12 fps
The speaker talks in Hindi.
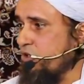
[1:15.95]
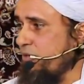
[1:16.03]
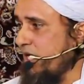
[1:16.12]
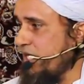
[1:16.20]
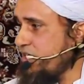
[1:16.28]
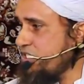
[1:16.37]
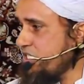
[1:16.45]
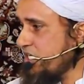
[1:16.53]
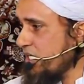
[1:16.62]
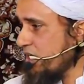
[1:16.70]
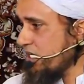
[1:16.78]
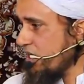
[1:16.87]
तो भाई
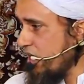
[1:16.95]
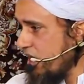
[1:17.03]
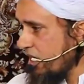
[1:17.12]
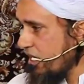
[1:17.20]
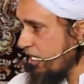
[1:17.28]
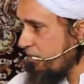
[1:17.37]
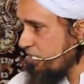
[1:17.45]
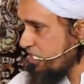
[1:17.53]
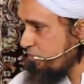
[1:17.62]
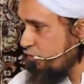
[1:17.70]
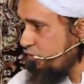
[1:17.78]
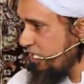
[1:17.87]
चिकन खाना
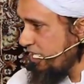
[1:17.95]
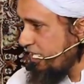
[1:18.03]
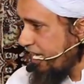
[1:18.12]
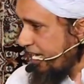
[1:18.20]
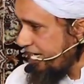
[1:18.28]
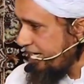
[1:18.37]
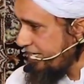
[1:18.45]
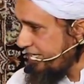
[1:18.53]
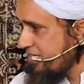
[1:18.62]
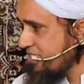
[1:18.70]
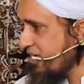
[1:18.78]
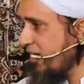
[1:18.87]
मजबूरी है ही
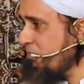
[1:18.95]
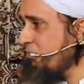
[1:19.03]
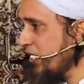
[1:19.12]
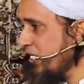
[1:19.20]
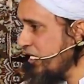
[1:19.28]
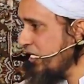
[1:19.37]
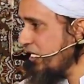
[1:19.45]
नहीं इस्लाम में